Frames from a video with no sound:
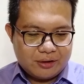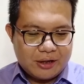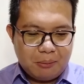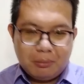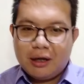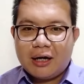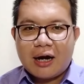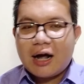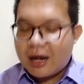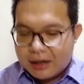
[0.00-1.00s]
yang
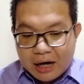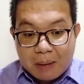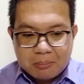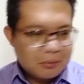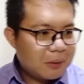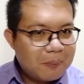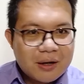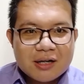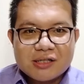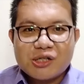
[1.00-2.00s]
menggerakkan Nam
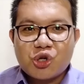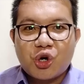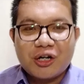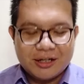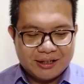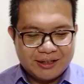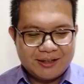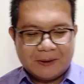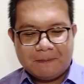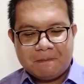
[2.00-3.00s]
kepada si Sean
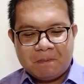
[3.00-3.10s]
ini